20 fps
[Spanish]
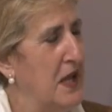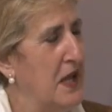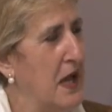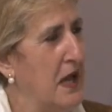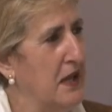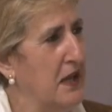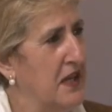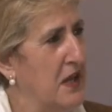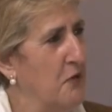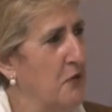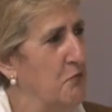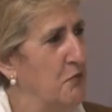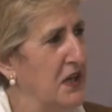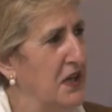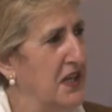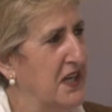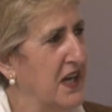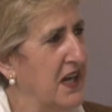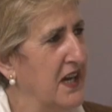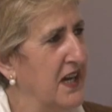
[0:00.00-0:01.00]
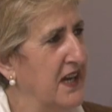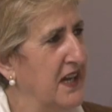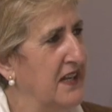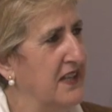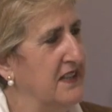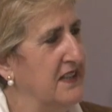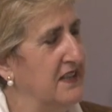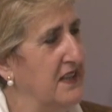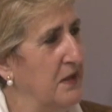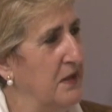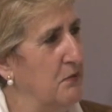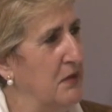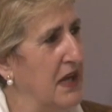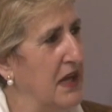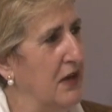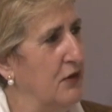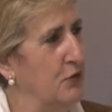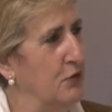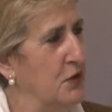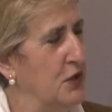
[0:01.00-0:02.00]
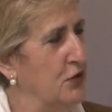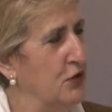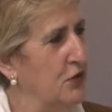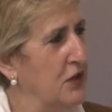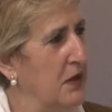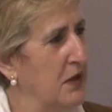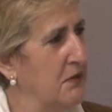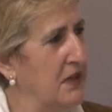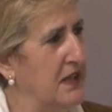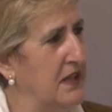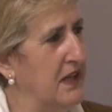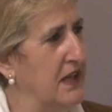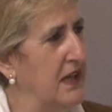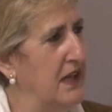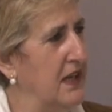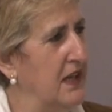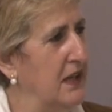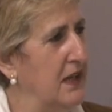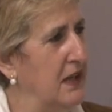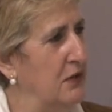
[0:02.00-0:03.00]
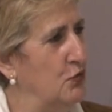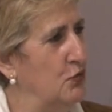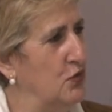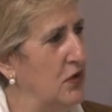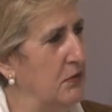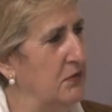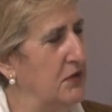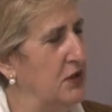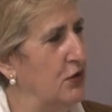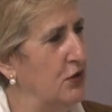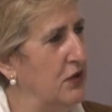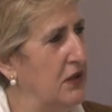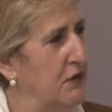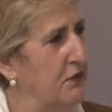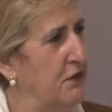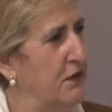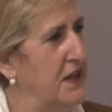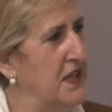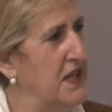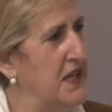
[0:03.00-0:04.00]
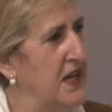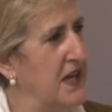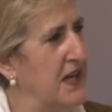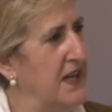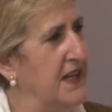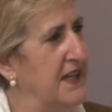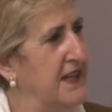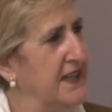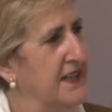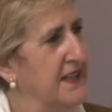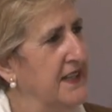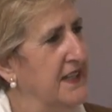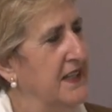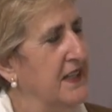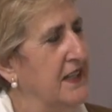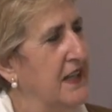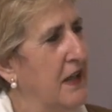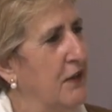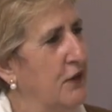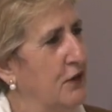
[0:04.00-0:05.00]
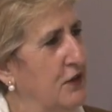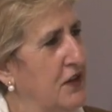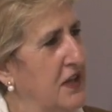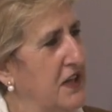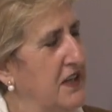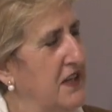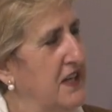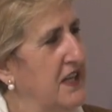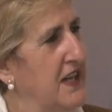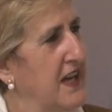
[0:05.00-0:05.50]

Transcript: hay que implicar tema Gobierno de Navarra, Ayuntamiento de Tafalla, ¿a dónde iría?